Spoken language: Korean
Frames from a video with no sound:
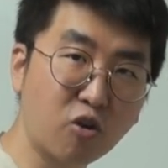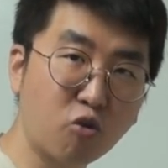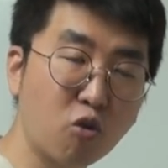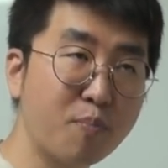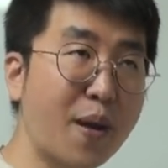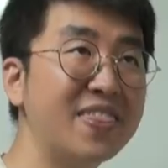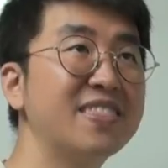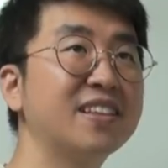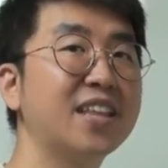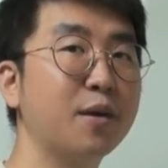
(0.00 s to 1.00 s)
같고
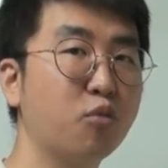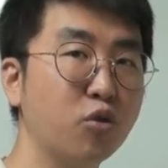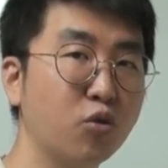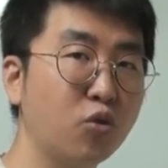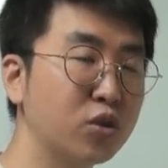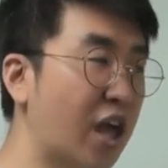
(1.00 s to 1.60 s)
반듯해 보이고